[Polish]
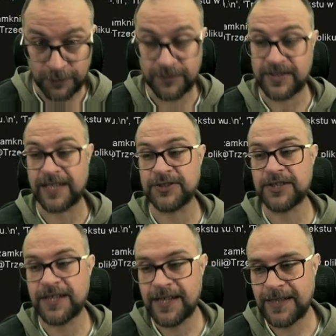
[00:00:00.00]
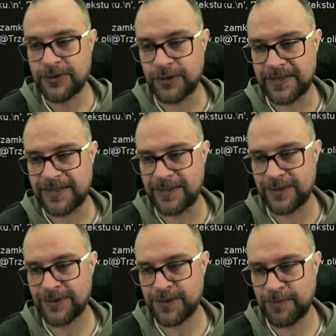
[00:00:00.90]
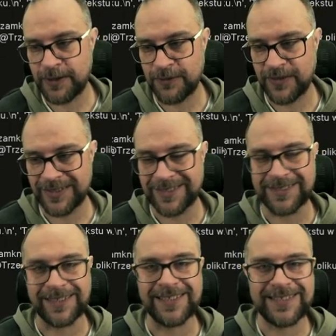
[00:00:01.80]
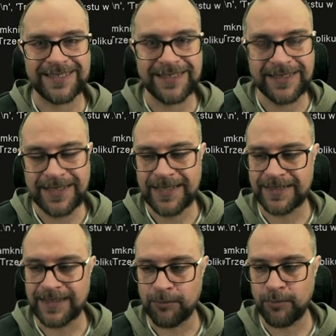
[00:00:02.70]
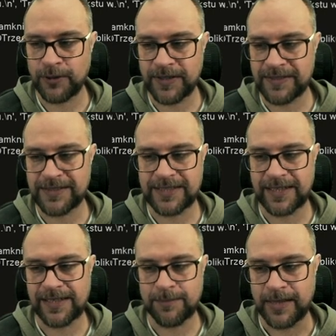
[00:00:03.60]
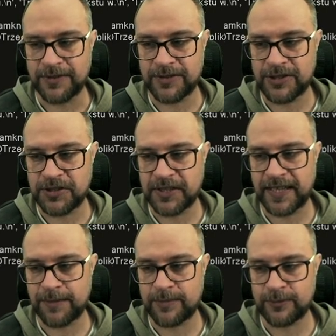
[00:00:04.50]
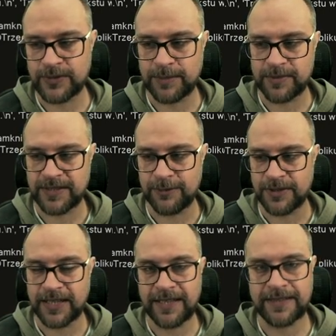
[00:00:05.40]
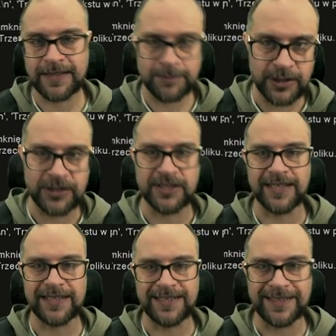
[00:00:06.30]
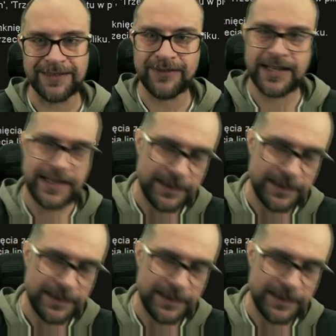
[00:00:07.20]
wskaźnik, to jest rozpakowanie tej listy na pojedyncze elementy, czyli tak jakbym tu zapisał linia 1, przecinek, linia 2,